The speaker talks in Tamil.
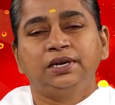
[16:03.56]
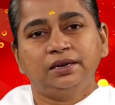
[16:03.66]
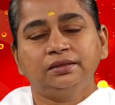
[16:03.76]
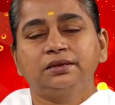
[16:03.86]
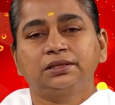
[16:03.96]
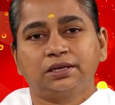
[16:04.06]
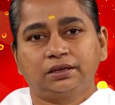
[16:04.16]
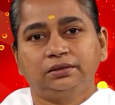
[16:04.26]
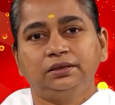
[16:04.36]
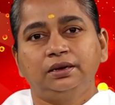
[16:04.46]
இழந்த
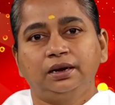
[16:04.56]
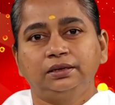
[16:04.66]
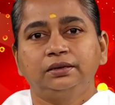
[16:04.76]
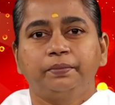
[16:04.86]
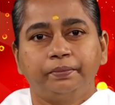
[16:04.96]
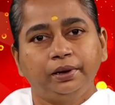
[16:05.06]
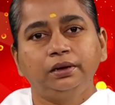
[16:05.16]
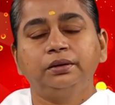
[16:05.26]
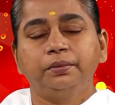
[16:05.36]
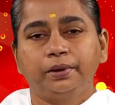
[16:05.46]
சக்திகளை
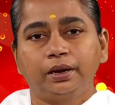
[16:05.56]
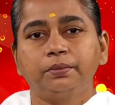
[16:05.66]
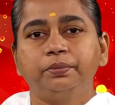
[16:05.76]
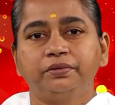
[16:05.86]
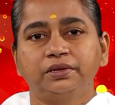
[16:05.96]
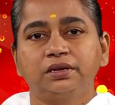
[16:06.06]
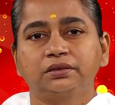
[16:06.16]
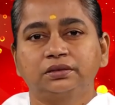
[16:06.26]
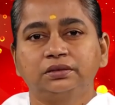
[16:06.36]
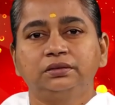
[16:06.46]
மீண்டும்
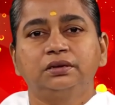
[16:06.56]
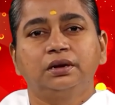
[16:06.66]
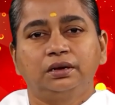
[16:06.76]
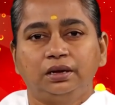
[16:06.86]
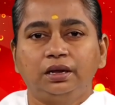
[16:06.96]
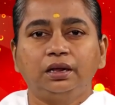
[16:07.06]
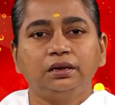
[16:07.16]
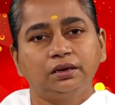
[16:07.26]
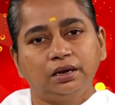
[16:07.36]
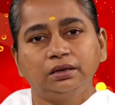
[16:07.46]
நிரப்புவதற்கு இறை
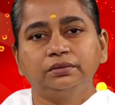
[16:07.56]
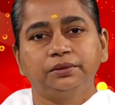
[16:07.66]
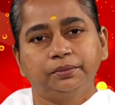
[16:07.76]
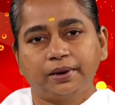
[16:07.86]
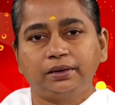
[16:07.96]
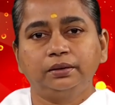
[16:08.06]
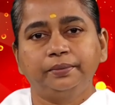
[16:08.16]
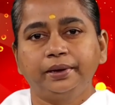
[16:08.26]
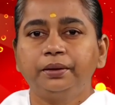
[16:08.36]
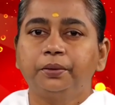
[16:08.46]
நினைவு
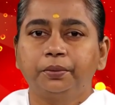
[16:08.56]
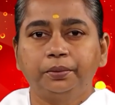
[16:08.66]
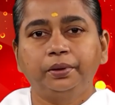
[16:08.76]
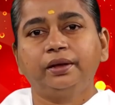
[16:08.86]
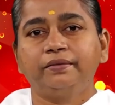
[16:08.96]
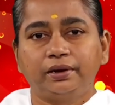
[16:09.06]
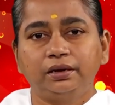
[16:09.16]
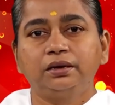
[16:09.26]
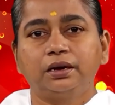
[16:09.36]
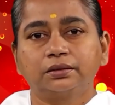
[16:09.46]
மட்டுமே ஒரே
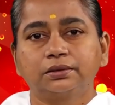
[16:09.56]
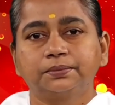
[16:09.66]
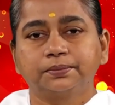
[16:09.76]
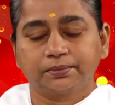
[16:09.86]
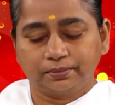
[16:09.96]
வழியாகும்